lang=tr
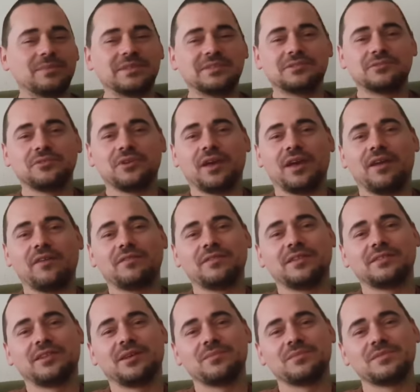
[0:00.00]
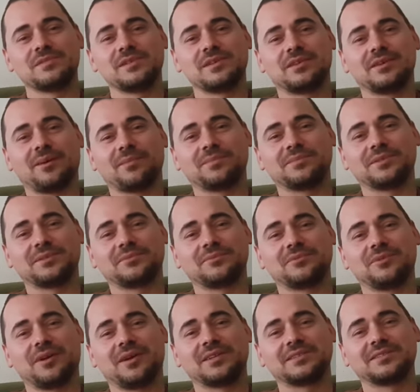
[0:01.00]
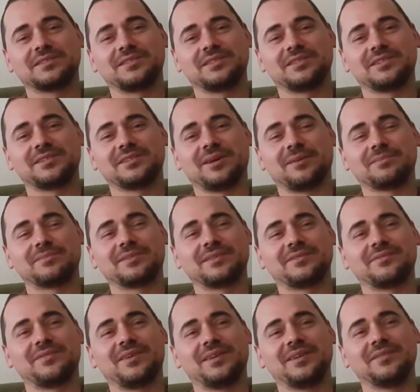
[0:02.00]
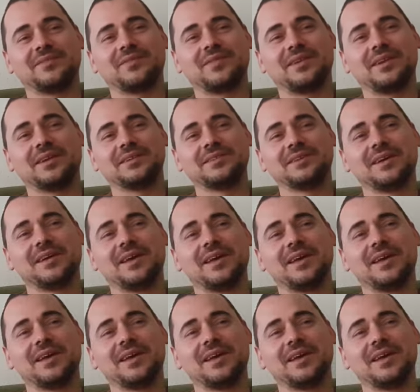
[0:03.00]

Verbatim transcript: Biz diyor evde temizlik yaptık diyor. Hazırlık yaptık falan filan.